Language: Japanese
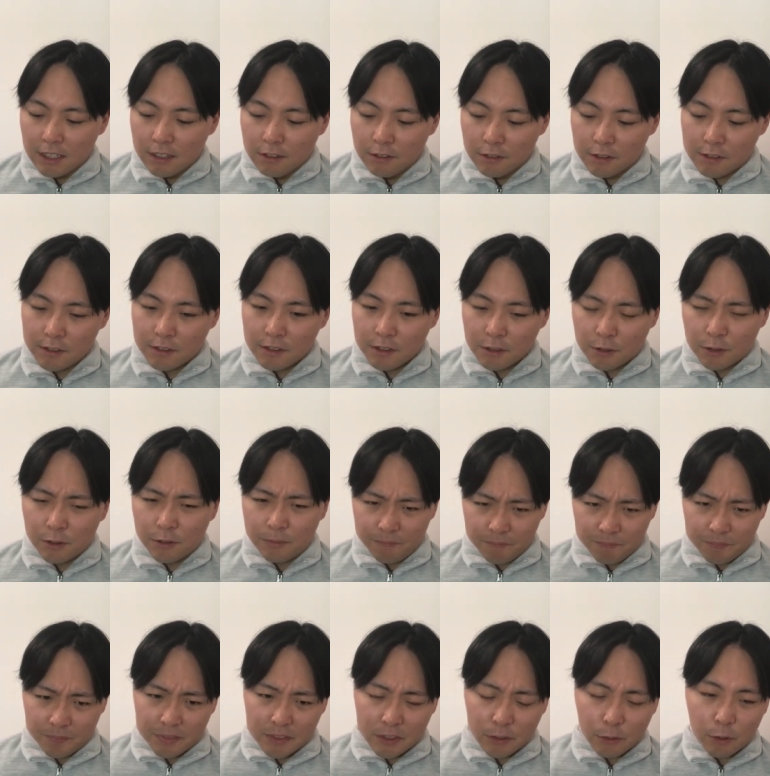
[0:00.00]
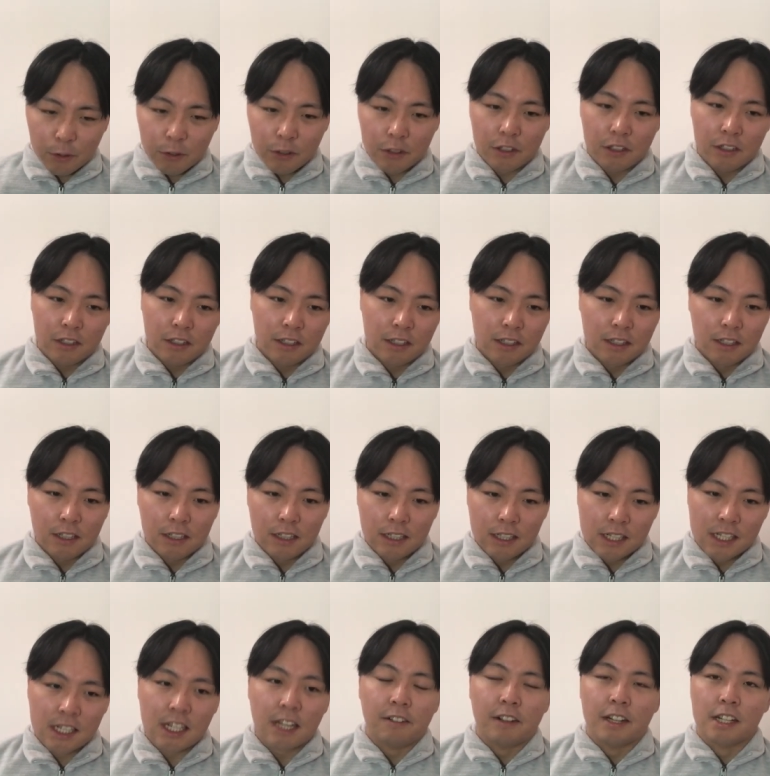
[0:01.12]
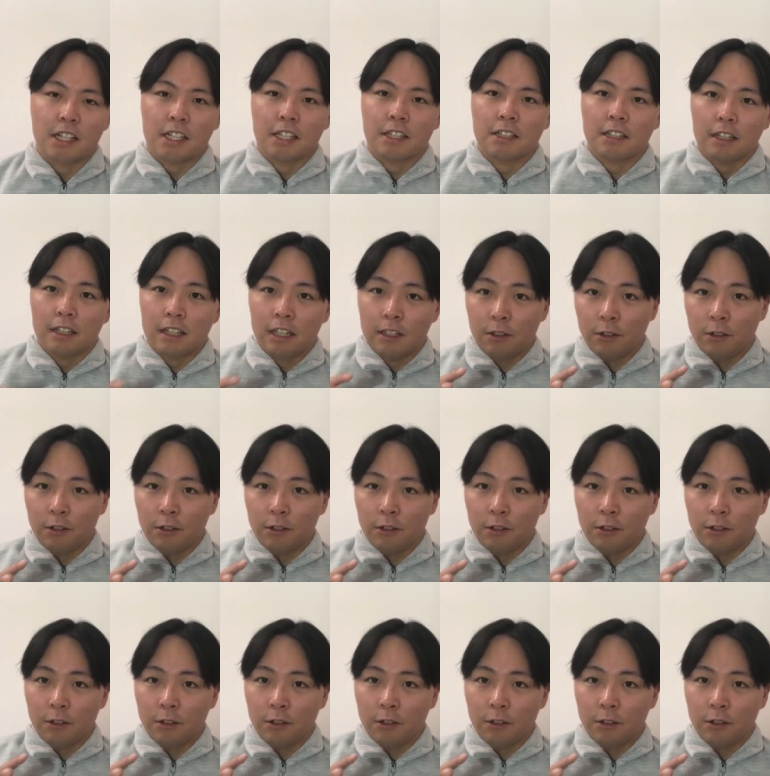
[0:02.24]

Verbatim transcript: 普通にこう、登録しちゃうわけじゃないですか。